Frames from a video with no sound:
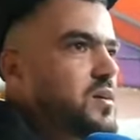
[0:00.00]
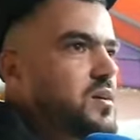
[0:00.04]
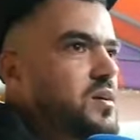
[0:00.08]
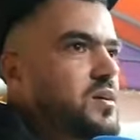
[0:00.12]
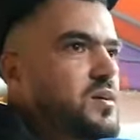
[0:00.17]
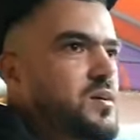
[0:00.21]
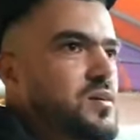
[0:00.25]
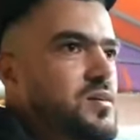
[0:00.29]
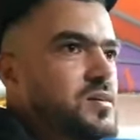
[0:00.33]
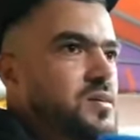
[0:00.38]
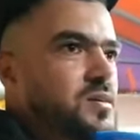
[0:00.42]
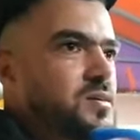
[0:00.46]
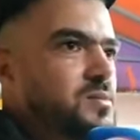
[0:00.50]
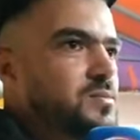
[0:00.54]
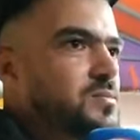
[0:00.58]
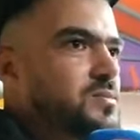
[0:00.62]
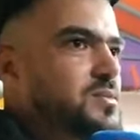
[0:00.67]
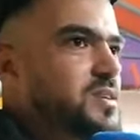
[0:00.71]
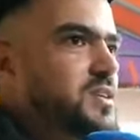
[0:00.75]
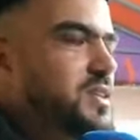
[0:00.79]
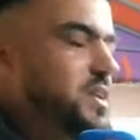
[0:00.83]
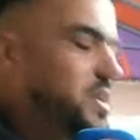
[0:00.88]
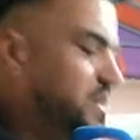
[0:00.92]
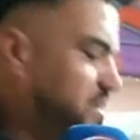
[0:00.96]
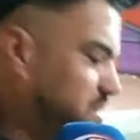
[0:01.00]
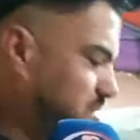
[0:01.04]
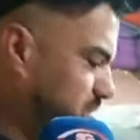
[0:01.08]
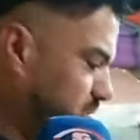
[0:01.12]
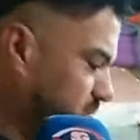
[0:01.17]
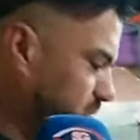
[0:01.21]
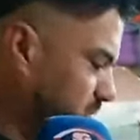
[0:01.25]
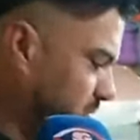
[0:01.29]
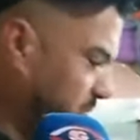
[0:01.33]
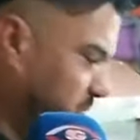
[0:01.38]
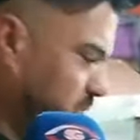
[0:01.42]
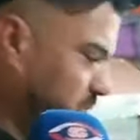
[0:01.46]
آه، سات علي
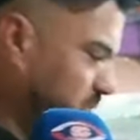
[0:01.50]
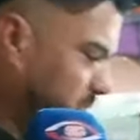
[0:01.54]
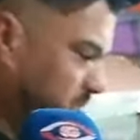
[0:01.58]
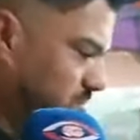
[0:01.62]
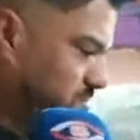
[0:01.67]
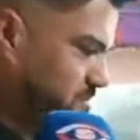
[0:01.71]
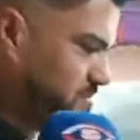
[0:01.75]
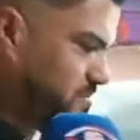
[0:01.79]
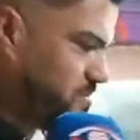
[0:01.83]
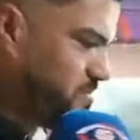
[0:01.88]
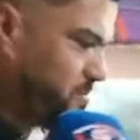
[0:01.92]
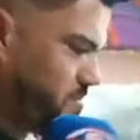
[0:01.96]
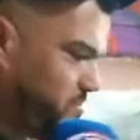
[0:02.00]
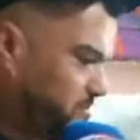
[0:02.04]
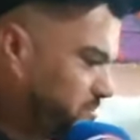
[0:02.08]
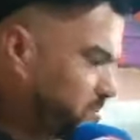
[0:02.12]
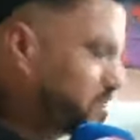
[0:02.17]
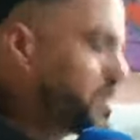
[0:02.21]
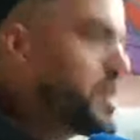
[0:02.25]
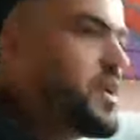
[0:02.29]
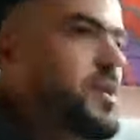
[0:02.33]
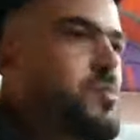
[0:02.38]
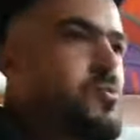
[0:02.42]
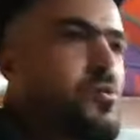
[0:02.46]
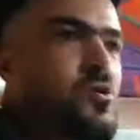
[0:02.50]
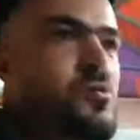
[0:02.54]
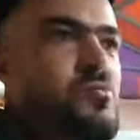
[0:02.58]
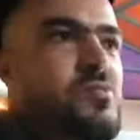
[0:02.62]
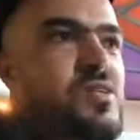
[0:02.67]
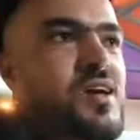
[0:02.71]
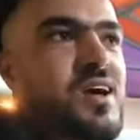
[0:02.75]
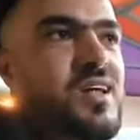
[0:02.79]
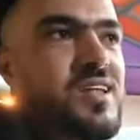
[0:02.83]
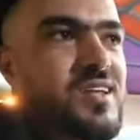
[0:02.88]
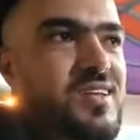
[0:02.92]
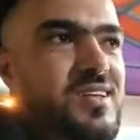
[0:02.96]
سميده ماشي مشكل المهم
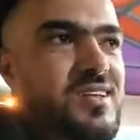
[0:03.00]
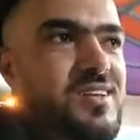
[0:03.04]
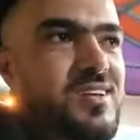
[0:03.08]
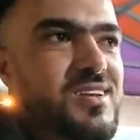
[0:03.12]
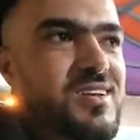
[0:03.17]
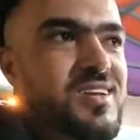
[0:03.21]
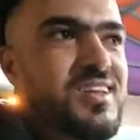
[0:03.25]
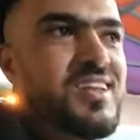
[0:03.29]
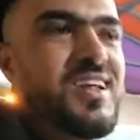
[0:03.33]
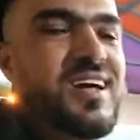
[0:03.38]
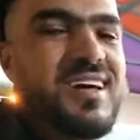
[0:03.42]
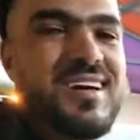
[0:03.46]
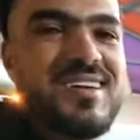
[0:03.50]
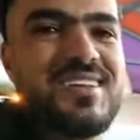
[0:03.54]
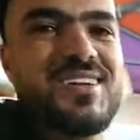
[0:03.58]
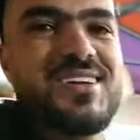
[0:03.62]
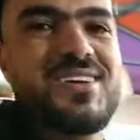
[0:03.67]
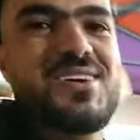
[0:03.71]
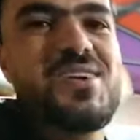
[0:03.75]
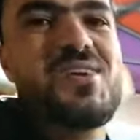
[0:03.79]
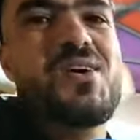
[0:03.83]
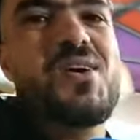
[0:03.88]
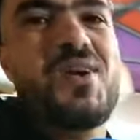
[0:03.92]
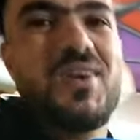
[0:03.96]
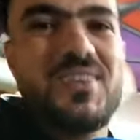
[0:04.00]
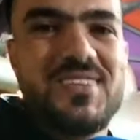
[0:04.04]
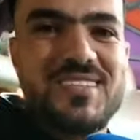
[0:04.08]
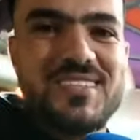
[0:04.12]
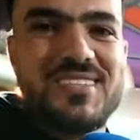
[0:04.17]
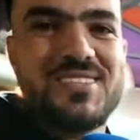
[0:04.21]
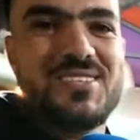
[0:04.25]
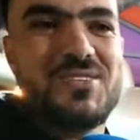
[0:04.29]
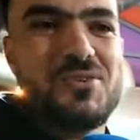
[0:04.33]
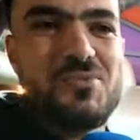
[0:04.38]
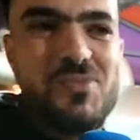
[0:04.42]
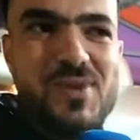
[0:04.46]
اللي غنقدر اللي نقدر
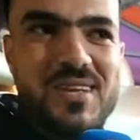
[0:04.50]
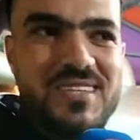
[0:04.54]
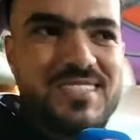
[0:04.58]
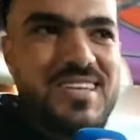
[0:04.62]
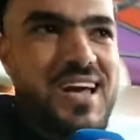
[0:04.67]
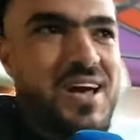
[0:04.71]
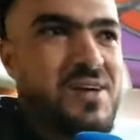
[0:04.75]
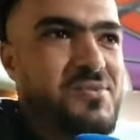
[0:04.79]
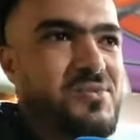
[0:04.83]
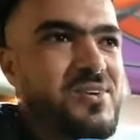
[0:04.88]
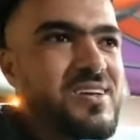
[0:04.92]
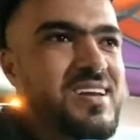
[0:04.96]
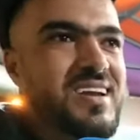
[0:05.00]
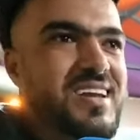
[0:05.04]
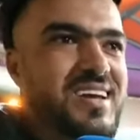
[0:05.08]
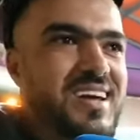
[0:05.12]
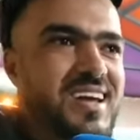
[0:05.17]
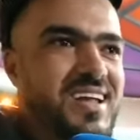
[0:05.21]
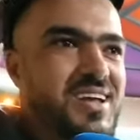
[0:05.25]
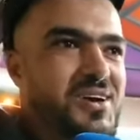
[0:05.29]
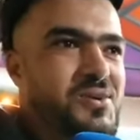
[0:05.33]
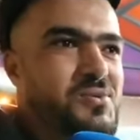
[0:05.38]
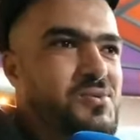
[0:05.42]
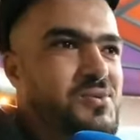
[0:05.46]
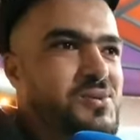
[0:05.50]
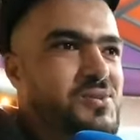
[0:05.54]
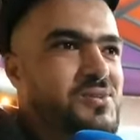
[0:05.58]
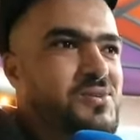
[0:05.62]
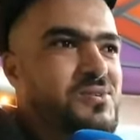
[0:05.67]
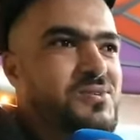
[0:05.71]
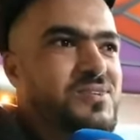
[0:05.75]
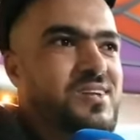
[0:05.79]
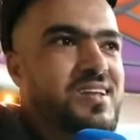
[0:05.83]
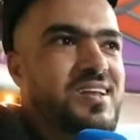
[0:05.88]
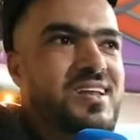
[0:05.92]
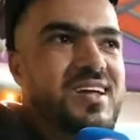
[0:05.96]
زوما صحفيين راه كاع الاخوان
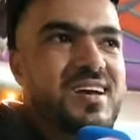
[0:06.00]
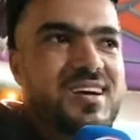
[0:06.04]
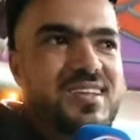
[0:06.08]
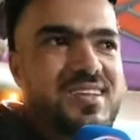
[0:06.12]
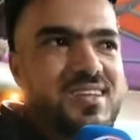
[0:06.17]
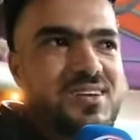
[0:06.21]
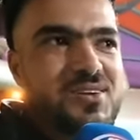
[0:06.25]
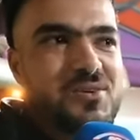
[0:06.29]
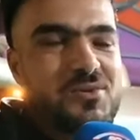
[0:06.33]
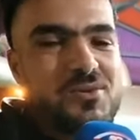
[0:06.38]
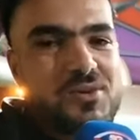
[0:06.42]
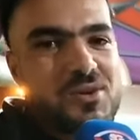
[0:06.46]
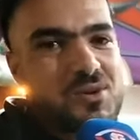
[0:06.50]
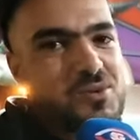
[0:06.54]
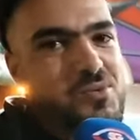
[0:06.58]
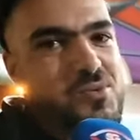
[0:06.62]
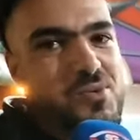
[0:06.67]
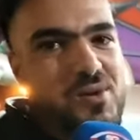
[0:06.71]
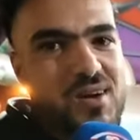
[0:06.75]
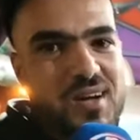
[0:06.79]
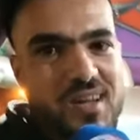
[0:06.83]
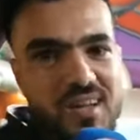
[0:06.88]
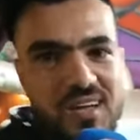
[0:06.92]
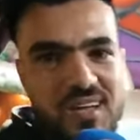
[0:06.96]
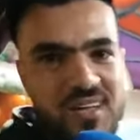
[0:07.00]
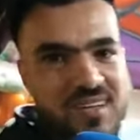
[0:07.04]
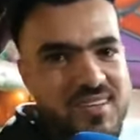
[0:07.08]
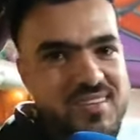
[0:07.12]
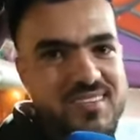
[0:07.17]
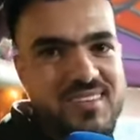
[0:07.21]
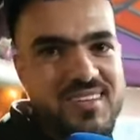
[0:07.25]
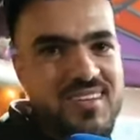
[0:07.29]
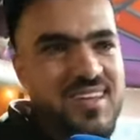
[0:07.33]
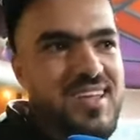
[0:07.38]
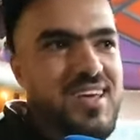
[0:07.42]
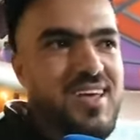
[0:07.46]
ديالنا اللي نقدر نقول له هو
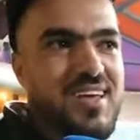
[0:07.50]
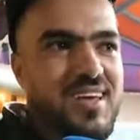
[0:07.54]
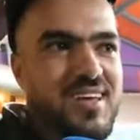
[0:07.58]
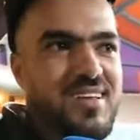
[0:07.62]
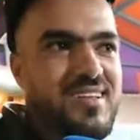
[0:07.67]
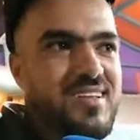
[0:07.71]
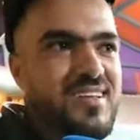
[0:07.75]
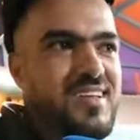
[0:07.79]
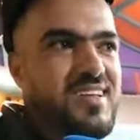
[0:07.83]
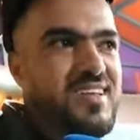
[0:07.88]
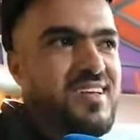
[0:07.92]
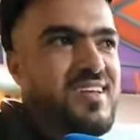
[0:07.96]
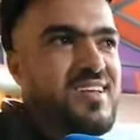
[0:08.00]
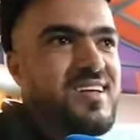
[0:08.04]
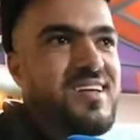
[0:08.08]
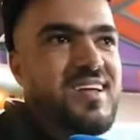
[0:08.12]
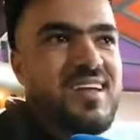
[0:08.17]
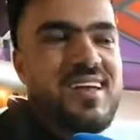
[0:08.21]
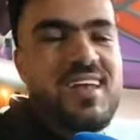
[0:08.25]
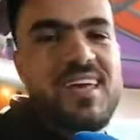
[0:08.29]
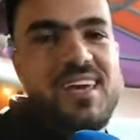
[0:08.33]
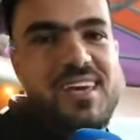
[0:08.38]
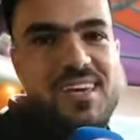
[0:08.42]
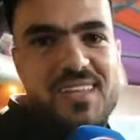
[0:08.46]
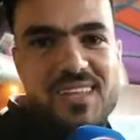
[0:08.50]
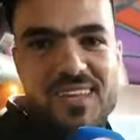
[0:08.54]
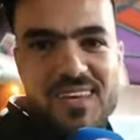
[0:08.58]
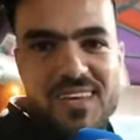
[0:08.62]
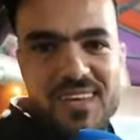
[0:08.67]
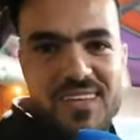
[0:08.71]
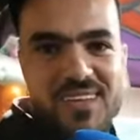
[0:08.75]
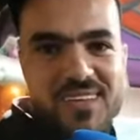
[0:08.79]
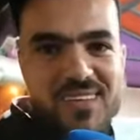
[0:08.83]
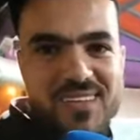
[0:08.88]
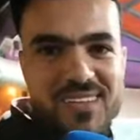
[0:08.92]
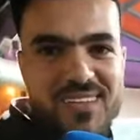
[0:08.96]
الله
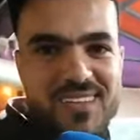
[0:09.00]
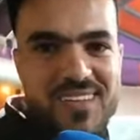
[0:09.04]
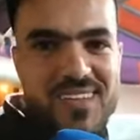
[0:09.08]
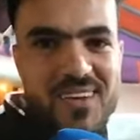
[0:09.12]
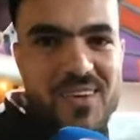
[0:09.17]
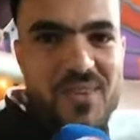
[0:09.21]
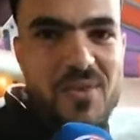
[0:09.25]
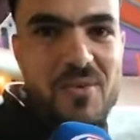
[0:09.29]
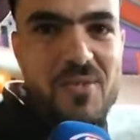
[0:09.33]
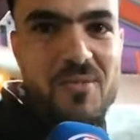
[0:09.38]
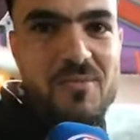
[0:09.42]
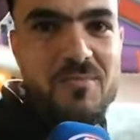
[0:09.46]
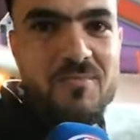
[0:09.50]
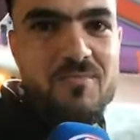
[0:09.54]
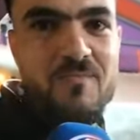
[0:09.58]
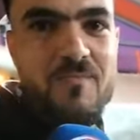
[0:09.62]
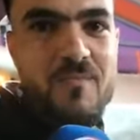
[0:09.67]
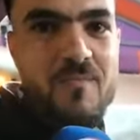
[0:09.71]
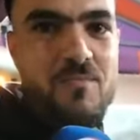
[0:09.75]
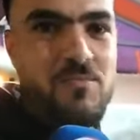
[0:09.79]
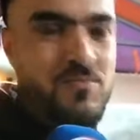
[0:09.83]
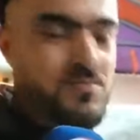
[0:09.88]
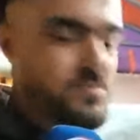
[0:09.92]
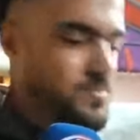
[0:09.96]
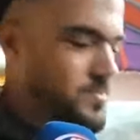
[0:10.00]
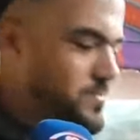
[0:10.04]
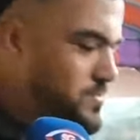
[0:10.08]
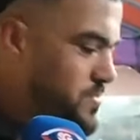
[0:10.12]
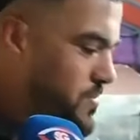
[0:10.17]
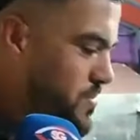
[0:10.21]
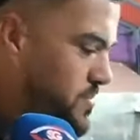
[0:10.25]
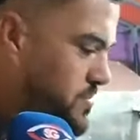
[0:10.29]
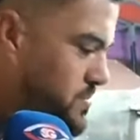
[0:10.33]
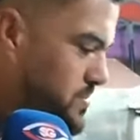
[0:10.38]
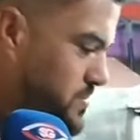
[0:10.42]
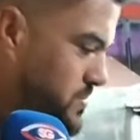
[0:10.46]
يهديه لا شنو الرساله اللي غتقول
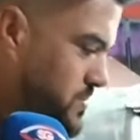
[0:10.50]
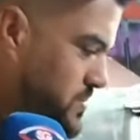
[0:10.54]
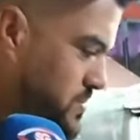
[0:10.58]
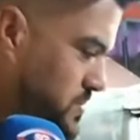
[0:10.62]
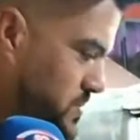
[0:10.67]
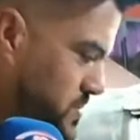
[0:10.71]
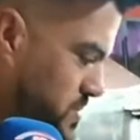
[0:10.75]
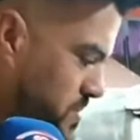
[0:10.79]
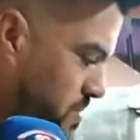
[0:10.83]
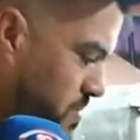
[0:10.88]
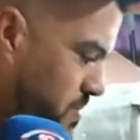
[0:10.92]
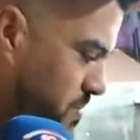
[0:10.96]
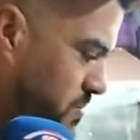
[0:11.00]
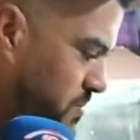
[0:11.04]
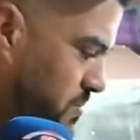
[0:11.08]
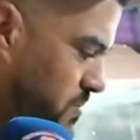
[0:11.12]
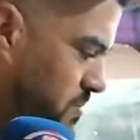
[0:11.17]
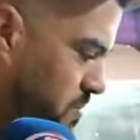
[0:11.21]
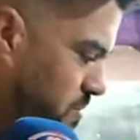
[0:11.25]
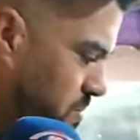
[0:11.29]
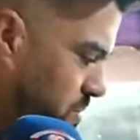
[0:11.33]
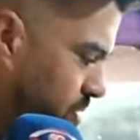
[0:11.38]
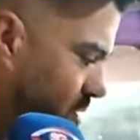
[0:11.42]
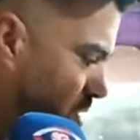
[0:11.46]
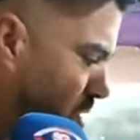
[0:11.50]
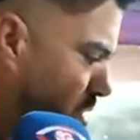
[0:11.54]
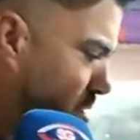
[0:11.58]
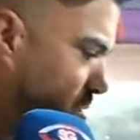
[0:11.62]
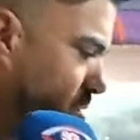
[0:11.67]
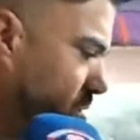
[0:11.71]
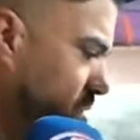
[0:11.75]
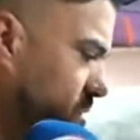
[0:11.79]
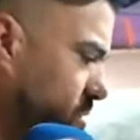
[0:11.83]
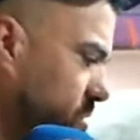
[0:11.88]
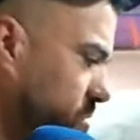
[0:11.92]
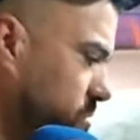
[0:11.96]
ليه الا تلاقيت مع المباشر
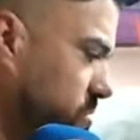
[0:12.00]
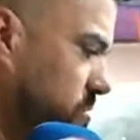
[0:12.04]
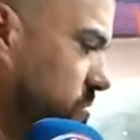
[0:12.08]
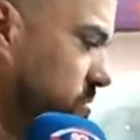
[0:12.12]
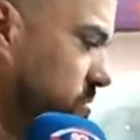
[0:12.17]
وبغيتي